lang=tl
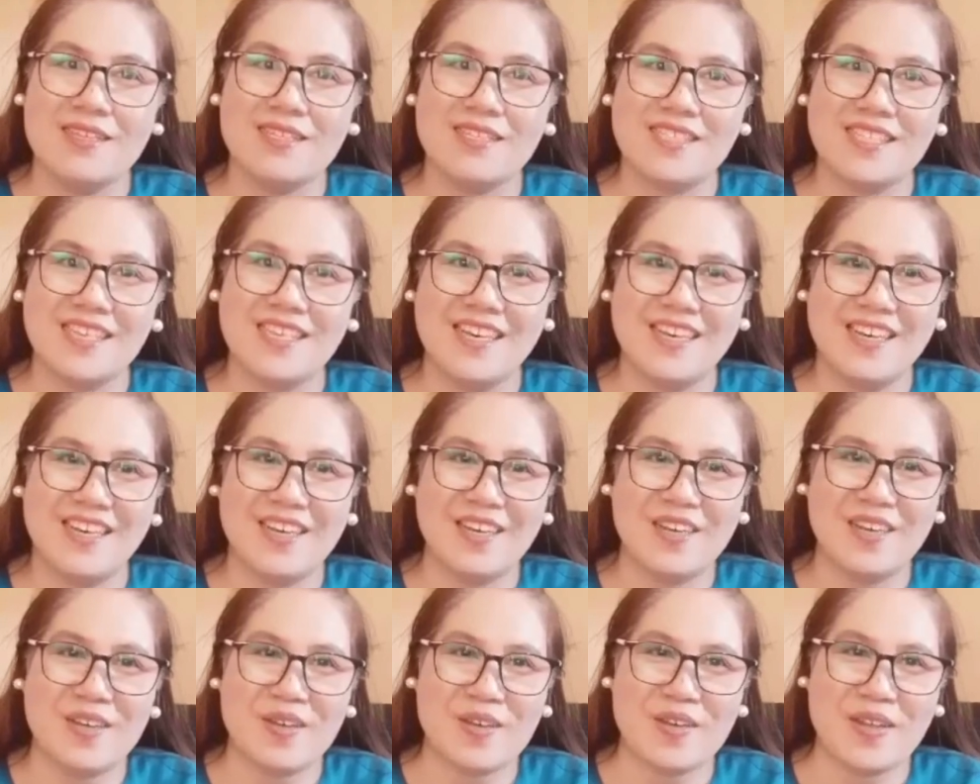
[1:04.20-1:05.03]
sa
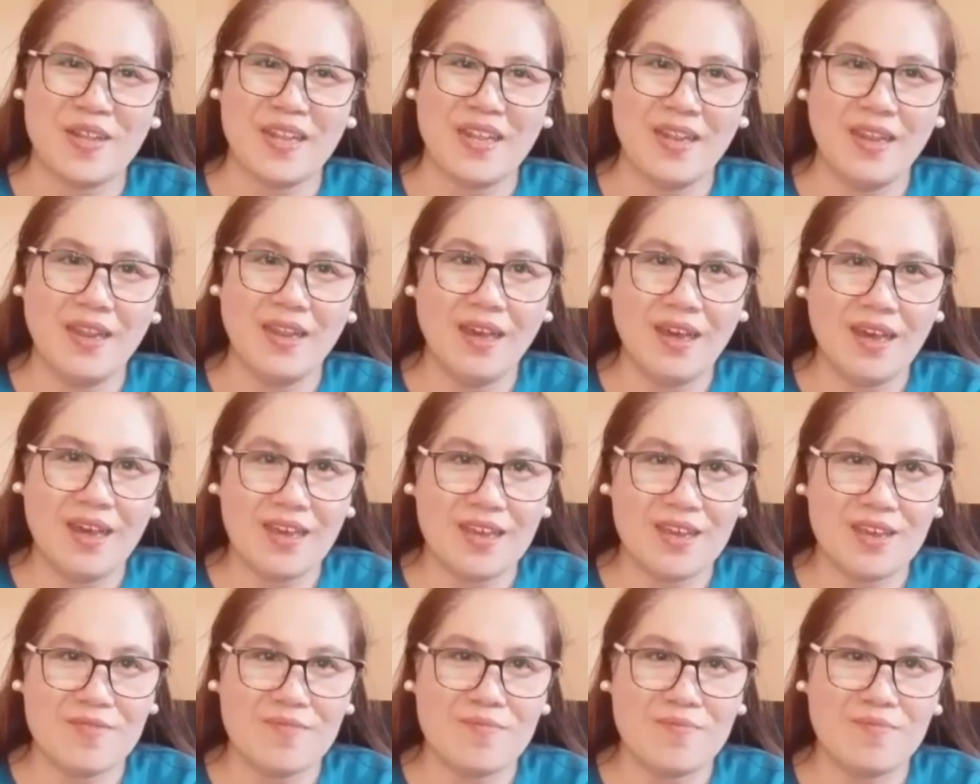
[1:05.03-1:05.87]

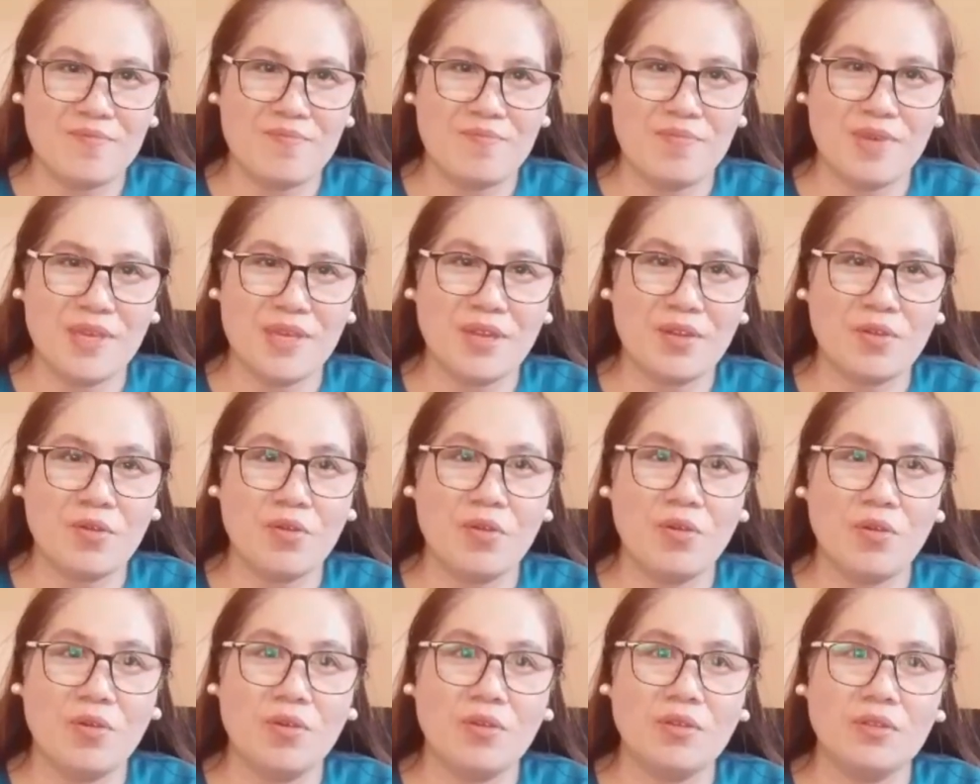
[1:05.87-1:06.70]
live
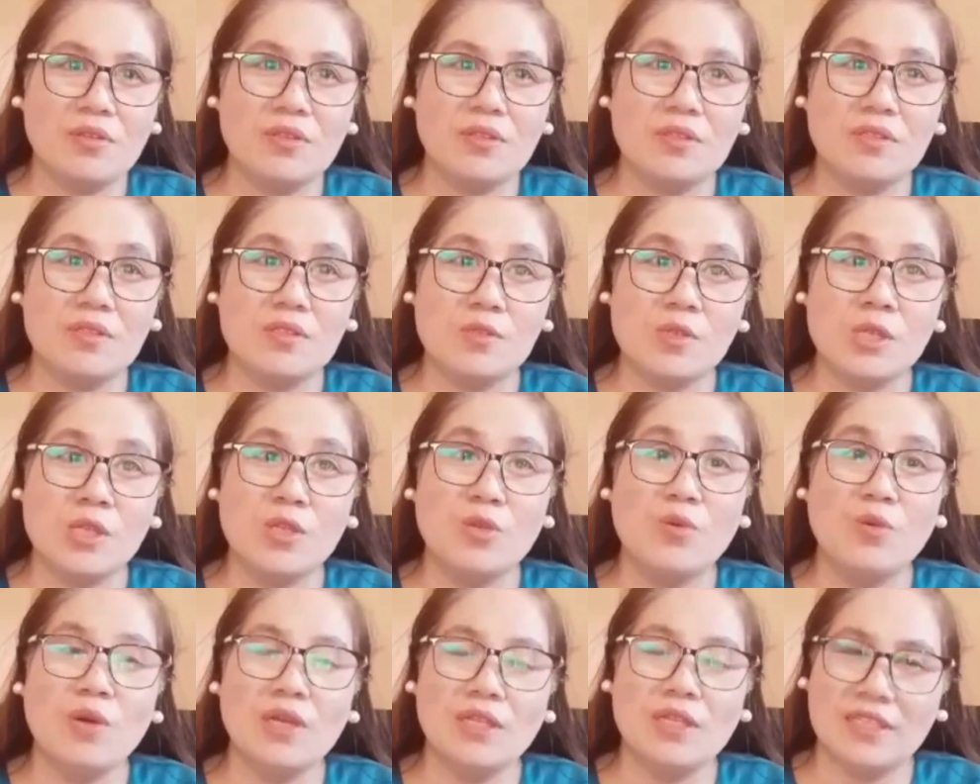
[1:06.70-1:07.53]
pero
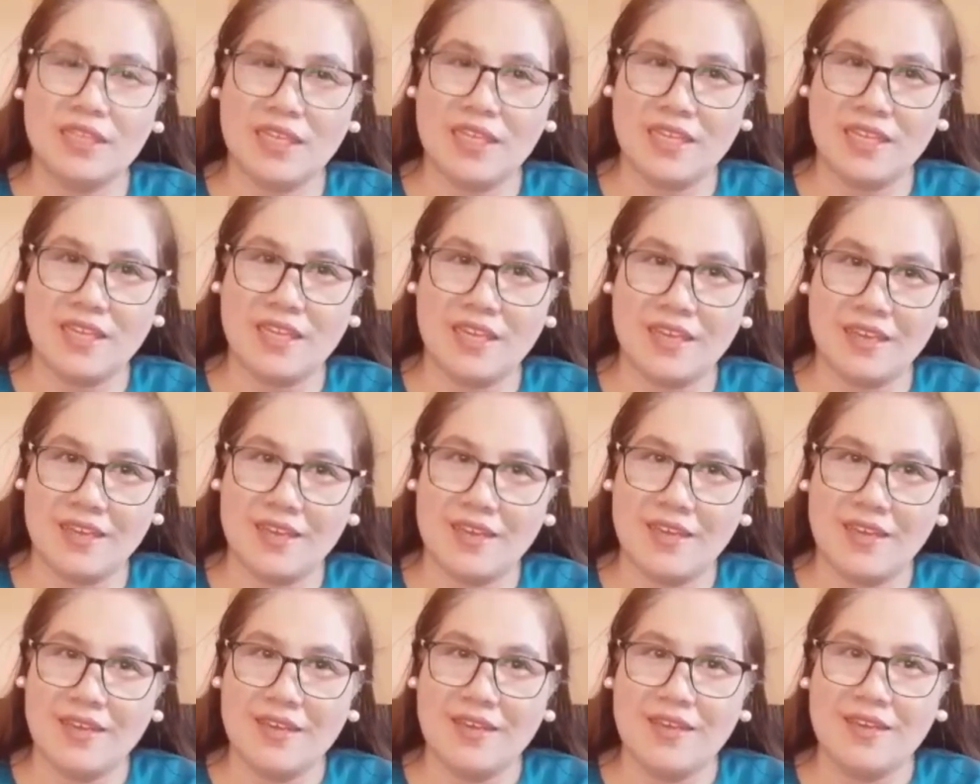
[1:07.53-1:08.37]
silduhan ta ni
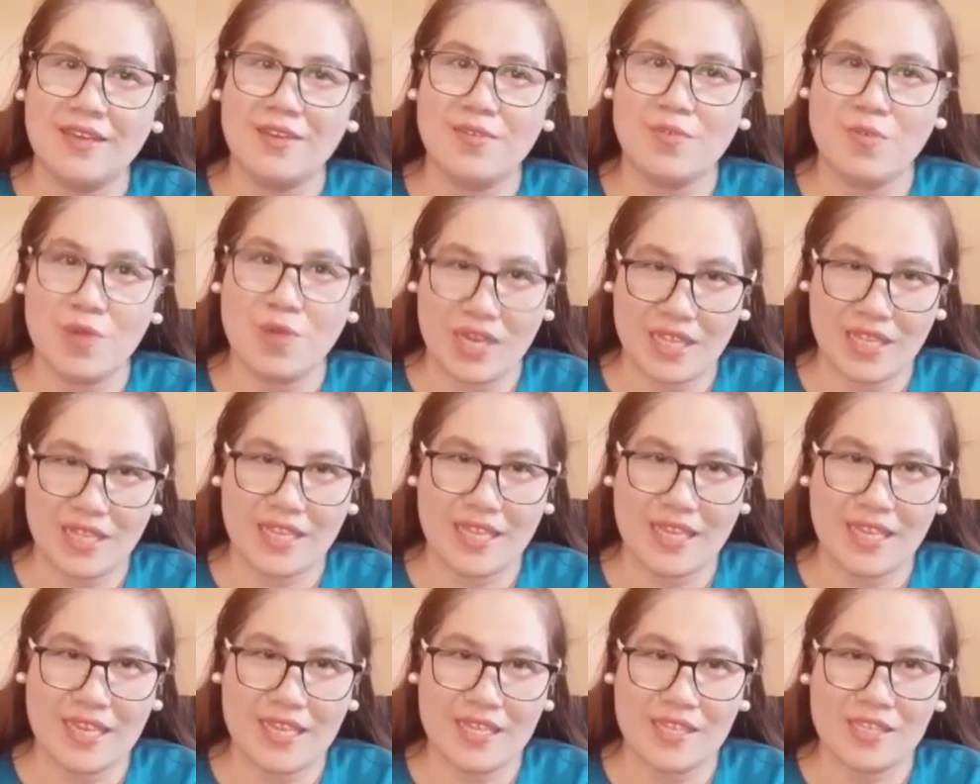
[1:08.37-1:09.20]

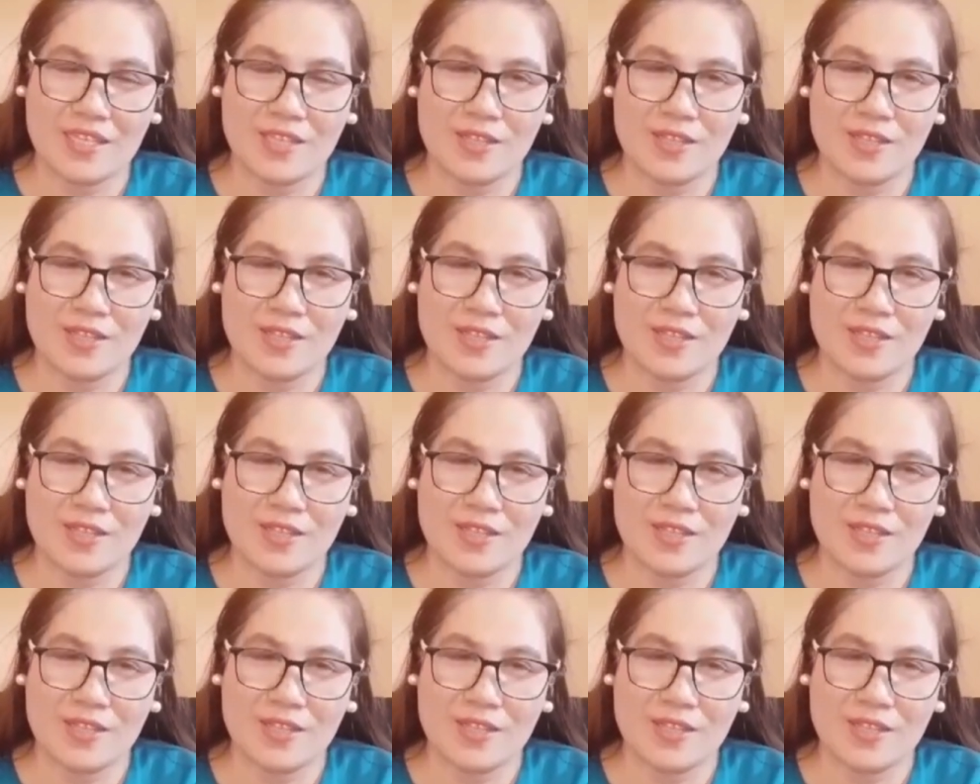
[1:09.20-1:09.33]
YT.